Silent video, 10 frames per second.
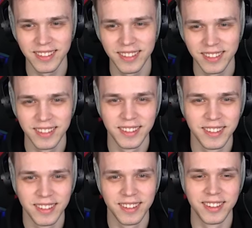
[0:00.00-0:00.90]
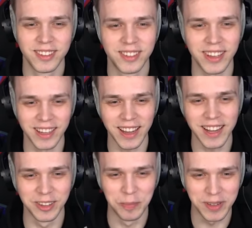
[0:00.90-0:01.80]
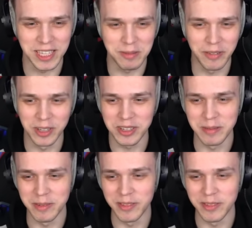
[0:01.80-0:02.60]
Czyli tak. E, A jaka tu Weronika, postać ma widoczne